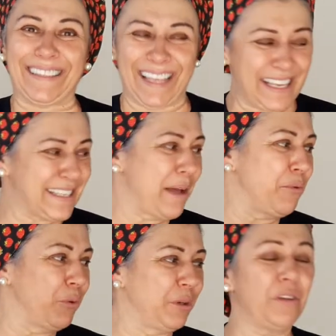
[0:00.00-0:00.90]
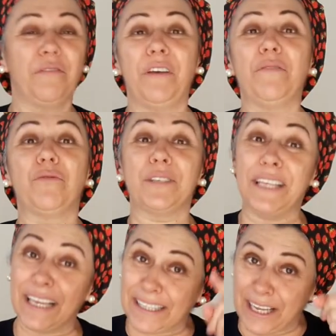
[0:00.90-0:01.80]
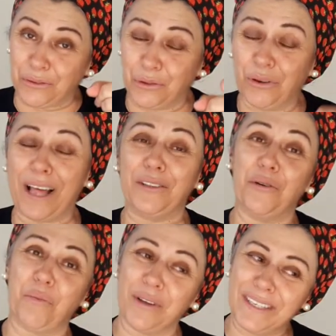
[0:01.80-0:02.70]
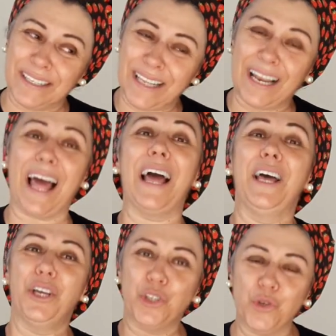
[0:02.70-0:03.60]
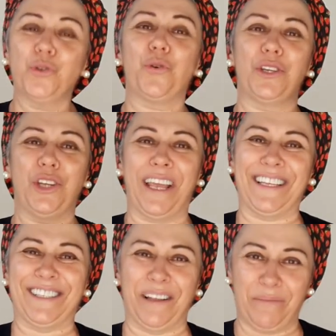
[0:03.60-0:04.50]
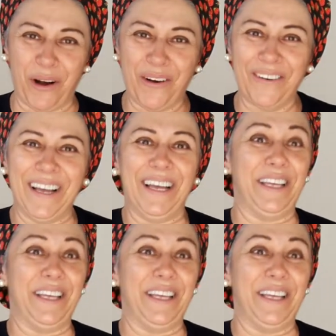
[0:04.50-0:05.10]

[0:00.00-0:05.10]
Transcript: Quem sabe o ano que vem, você que está aí do outro lado não possa estar lá junto com a gente, tá bom?